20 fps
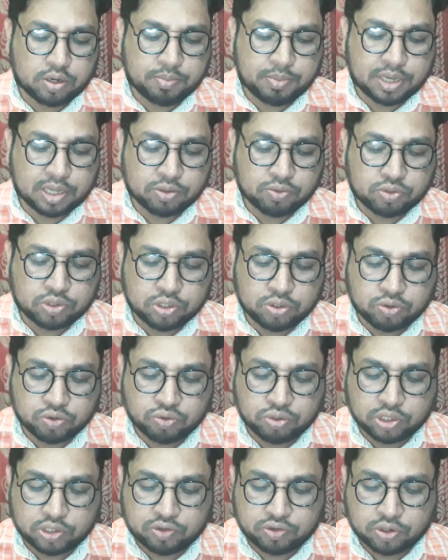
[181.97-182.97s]
মেয়াদ উত্তীর্ণ
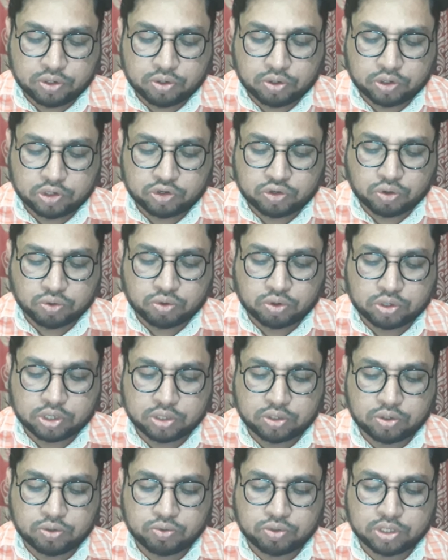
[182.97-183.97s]
ওষুধের জন্য
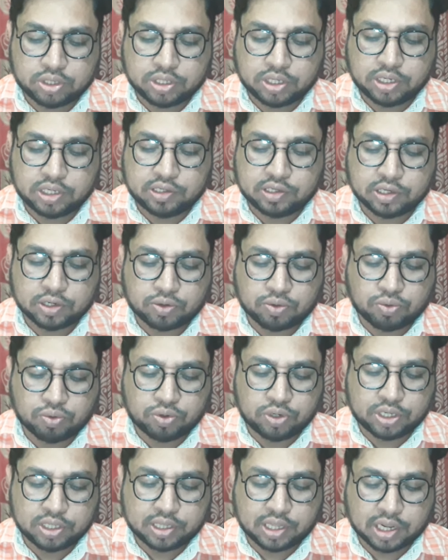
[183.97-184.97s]
সংরক্ষিত নথিতে নিচের
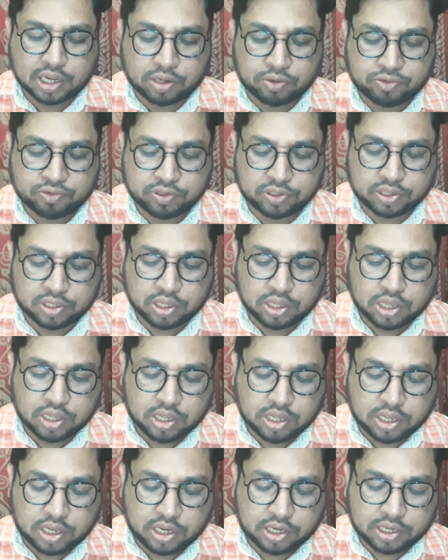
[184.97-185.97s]
কোনটি থাকা উচিত
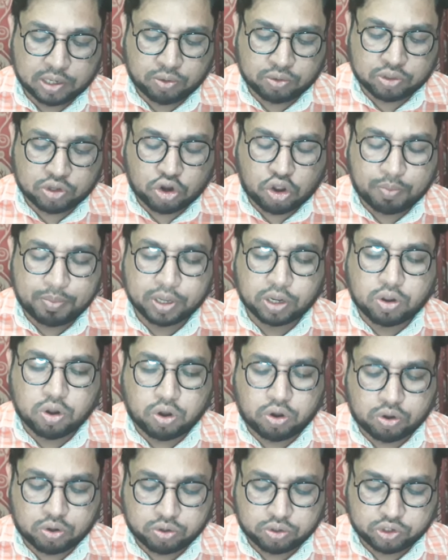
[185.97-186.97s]
এটার উত্তর হবে গ
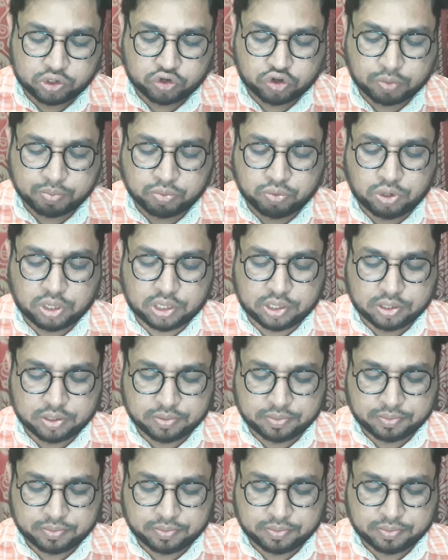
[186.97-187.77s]
সবগুলি